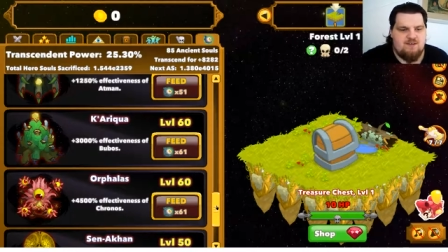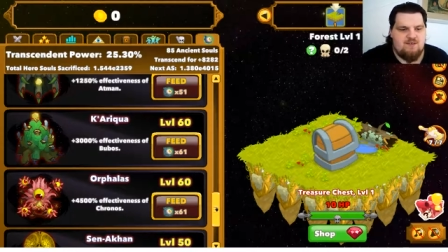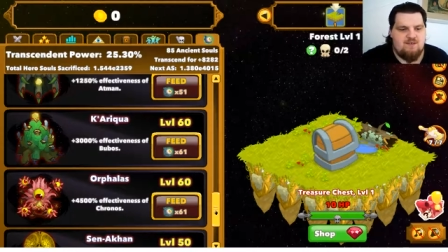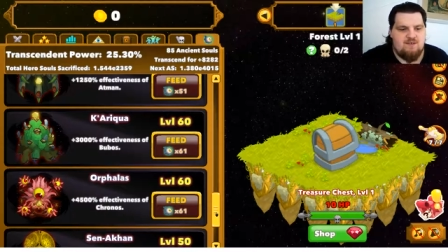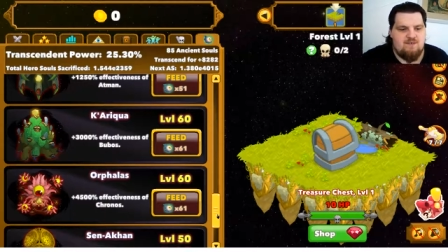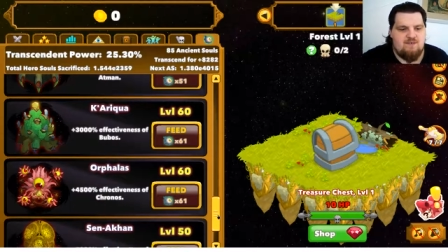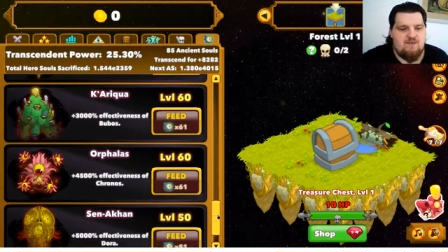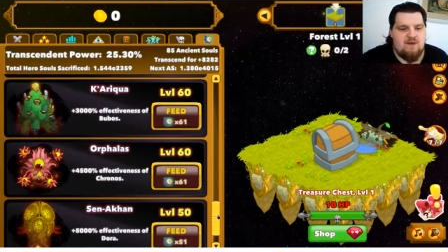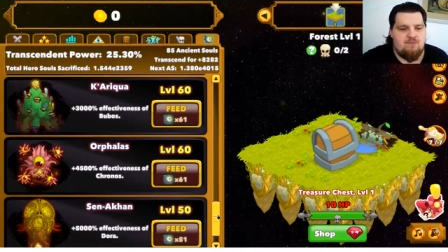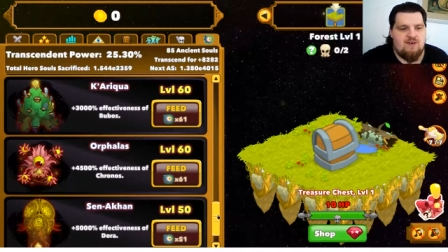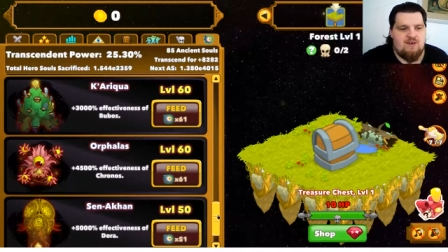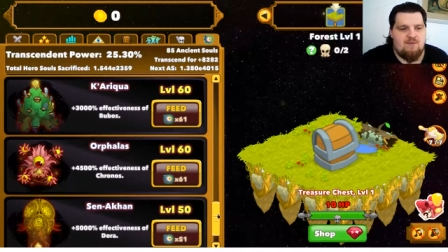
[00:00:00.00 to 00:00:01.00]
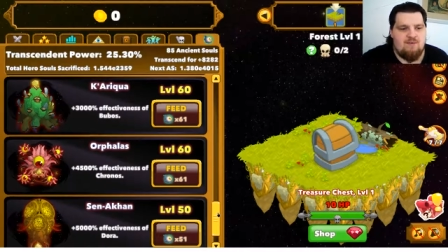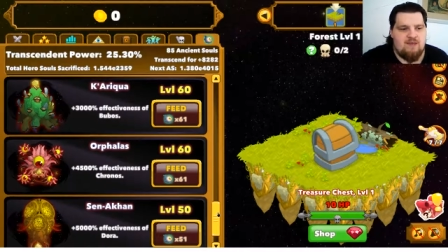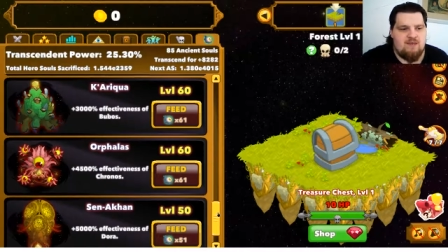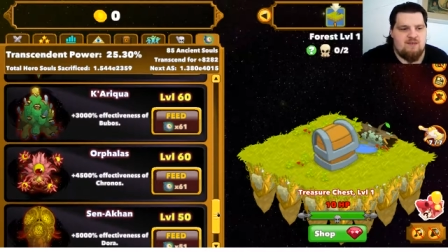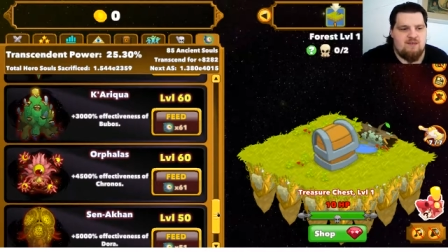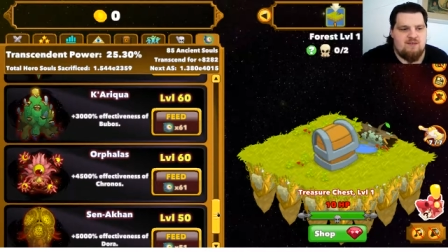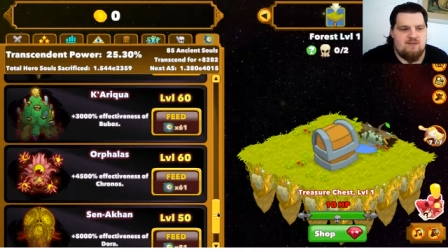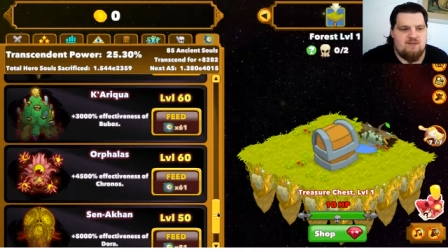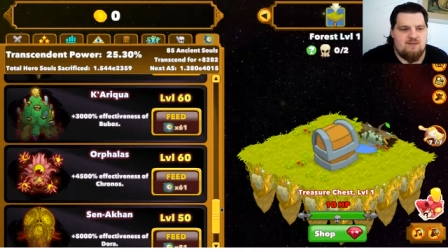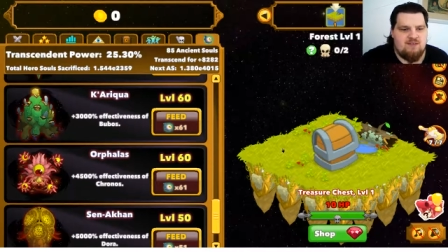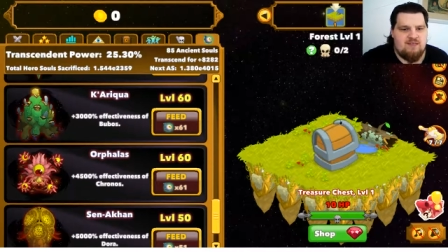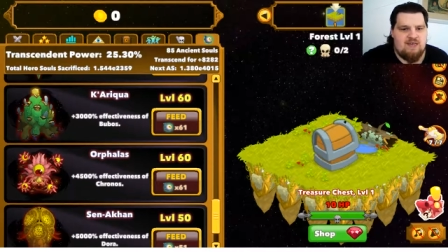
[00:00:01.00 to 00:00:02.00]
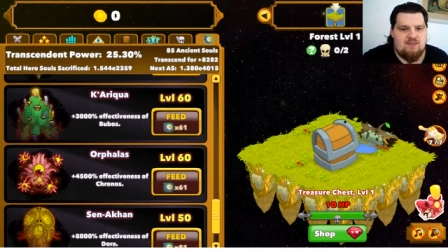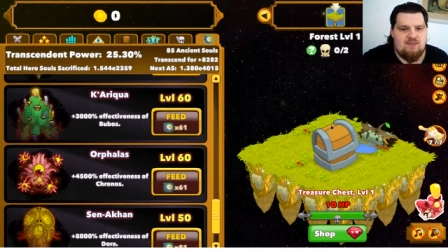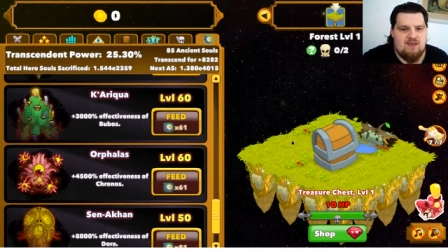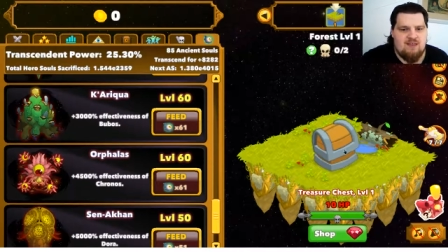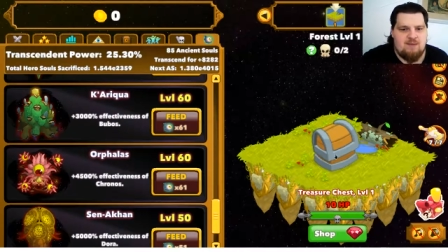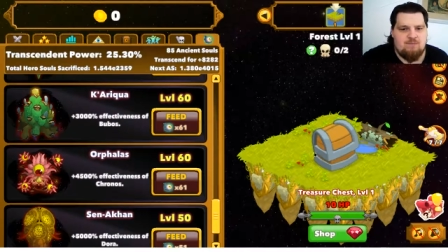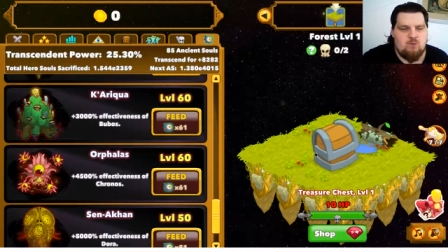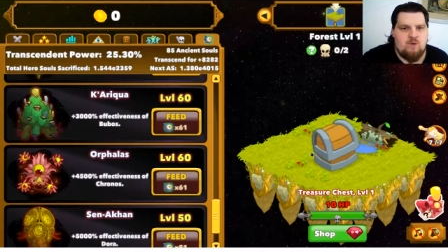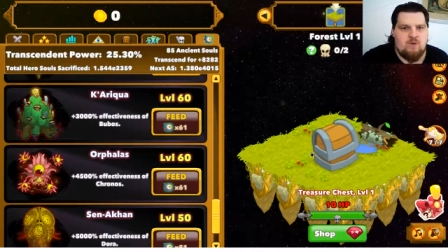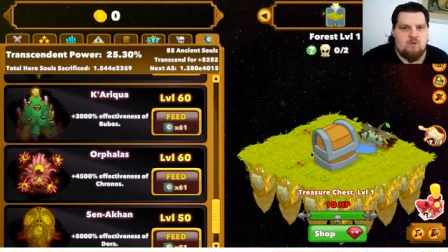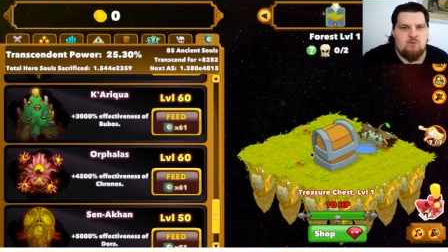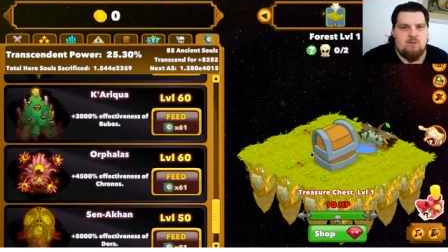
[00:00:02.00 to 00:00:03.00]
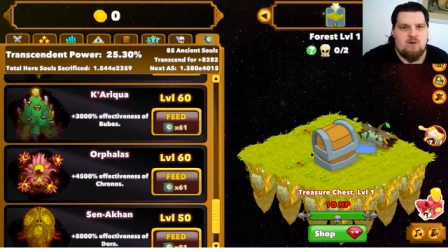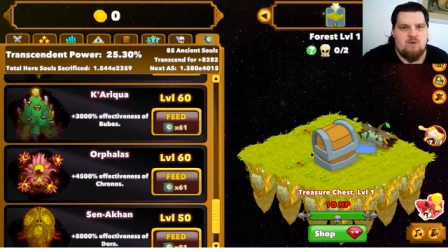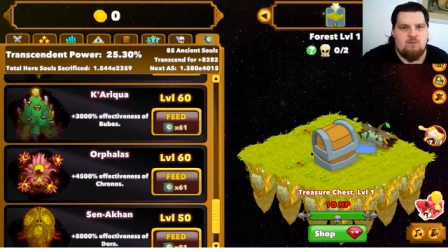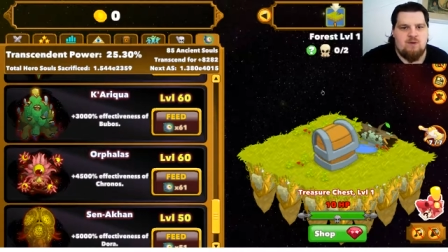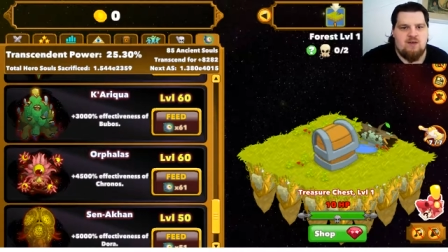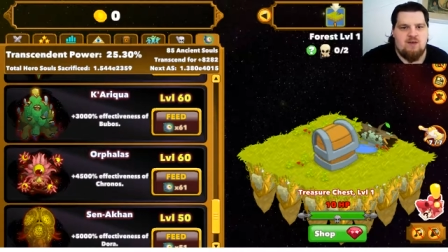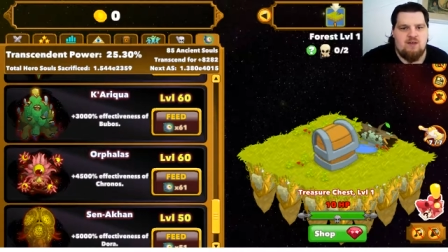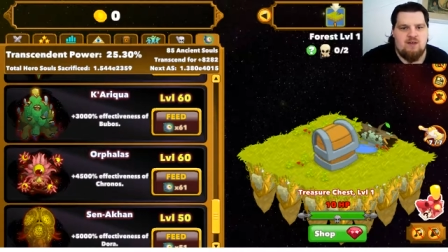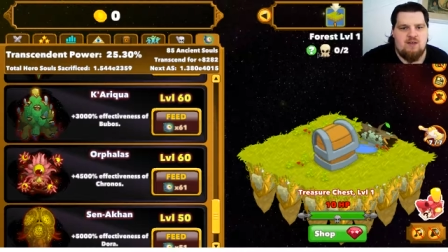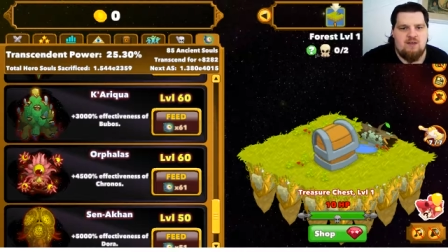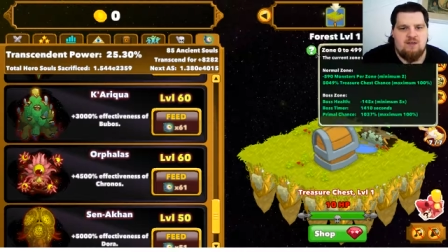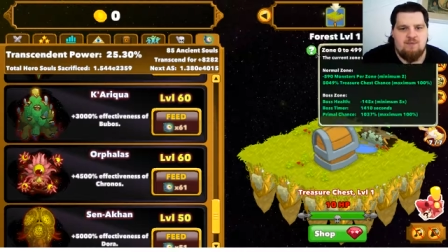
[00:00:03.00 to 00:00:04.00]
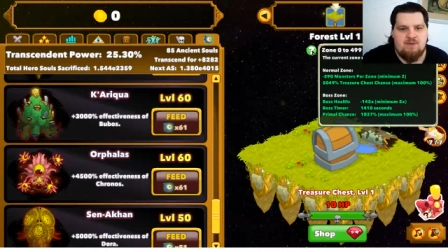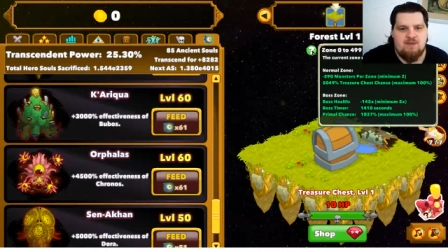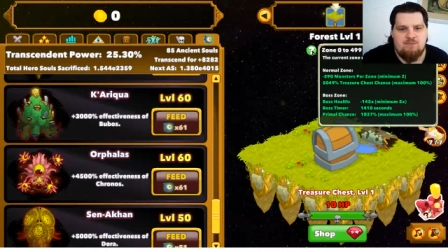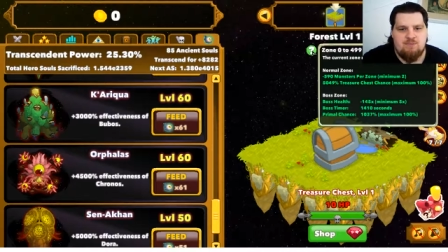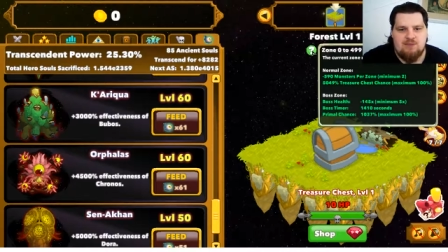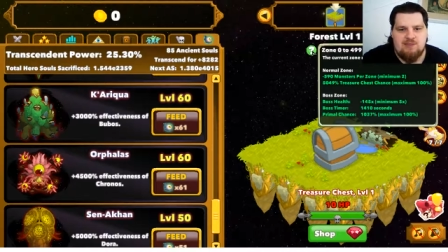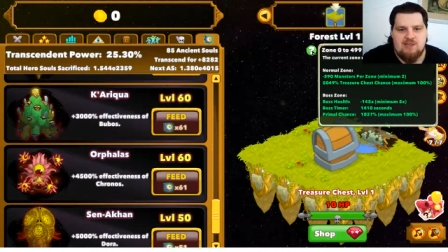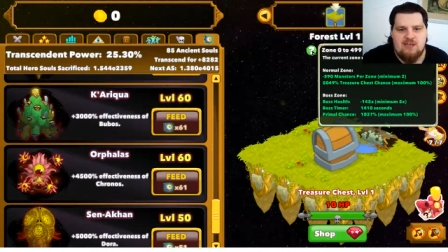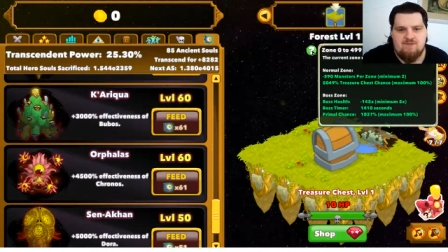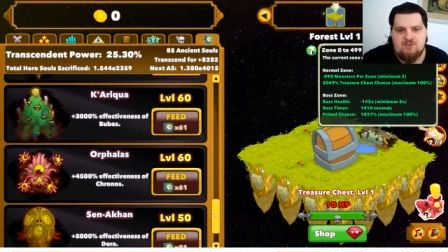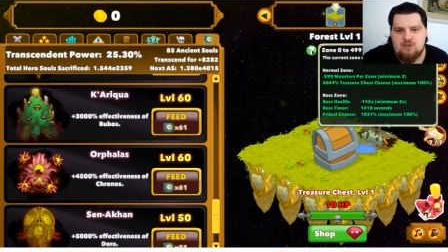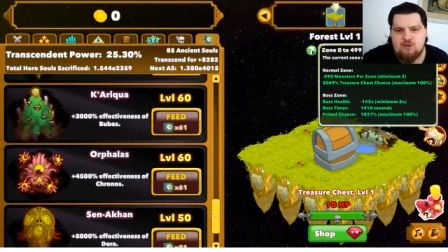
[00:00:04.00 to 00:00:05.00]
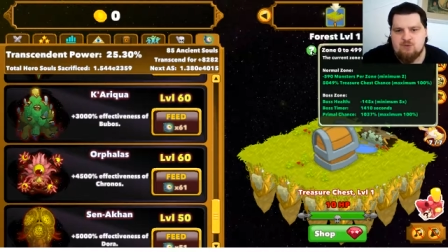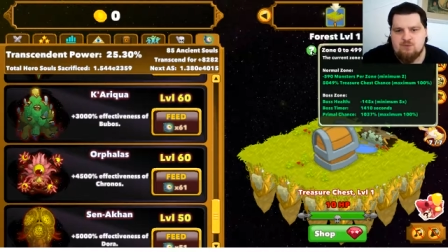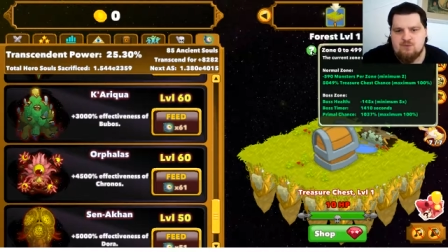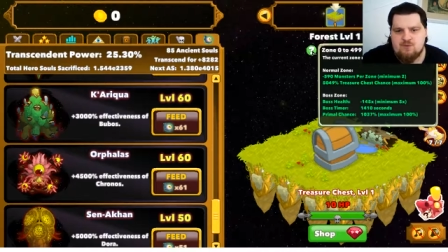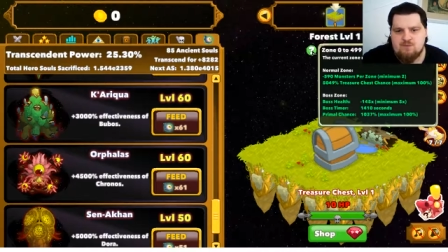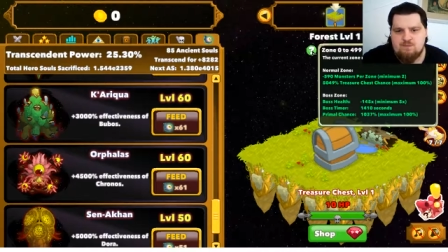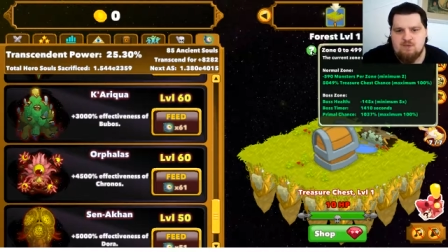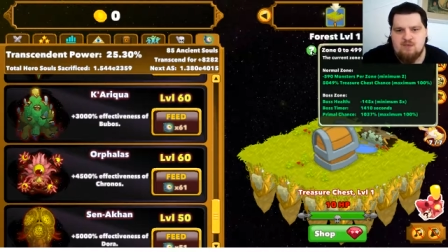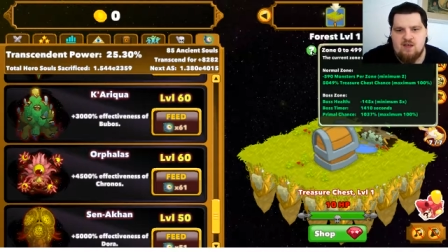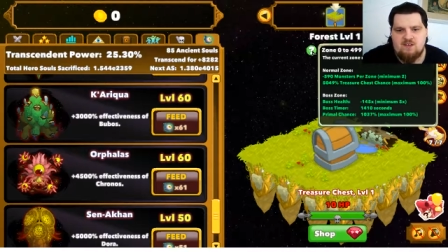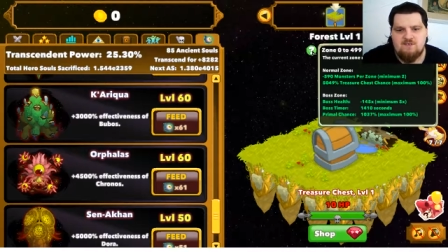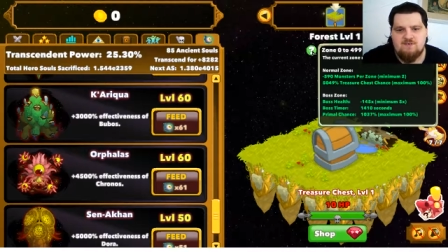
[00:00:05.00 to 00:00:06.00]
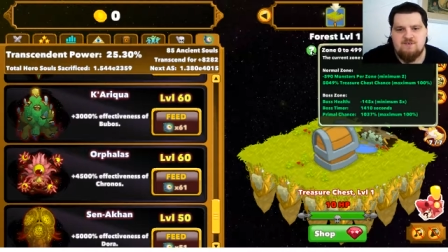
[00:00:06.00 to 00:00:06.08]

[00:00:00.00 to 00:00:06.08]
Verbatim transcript: Ne? Wir haben zwar äh, die, den gesamten One über immer äh, hier bei diesem Boss Live, ist ja hier unten dieses Boss Health,